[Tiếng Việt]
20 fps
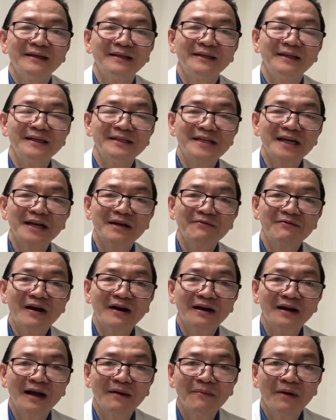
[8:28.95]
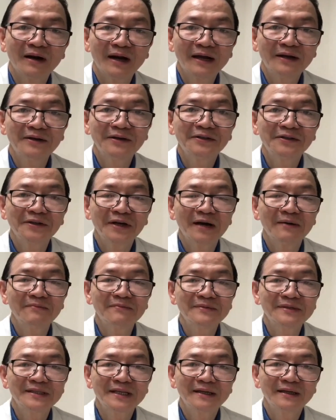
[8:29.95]
thì xét nghiệm phân là mình ở những trường hợp
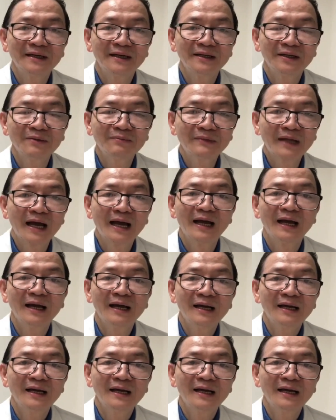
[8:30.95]
chúng ta